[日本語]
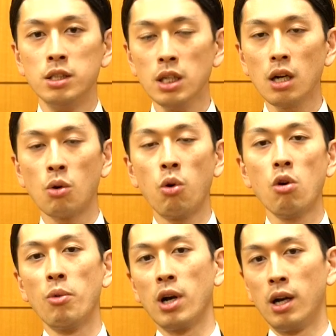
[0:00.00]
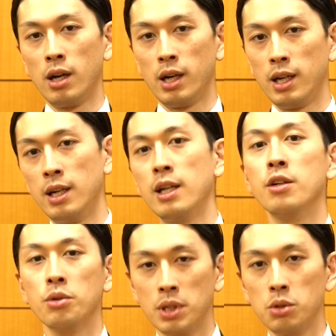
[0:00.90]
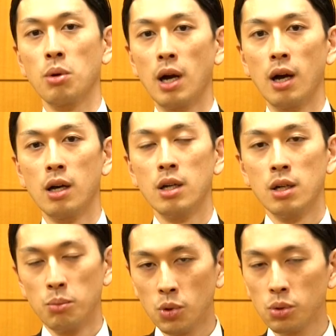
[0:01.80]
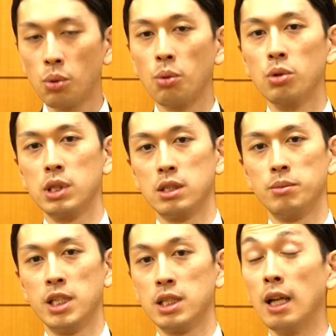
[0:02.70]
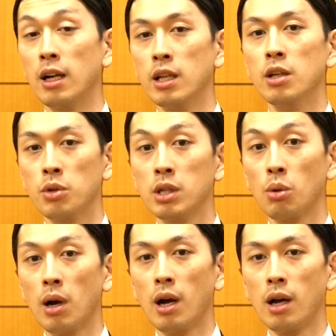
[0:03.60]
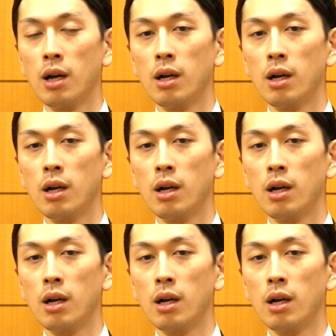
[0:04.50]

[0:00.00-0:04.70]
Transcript: じゃあこうも考えられるよねとかもっとこう説明したらいいよねとか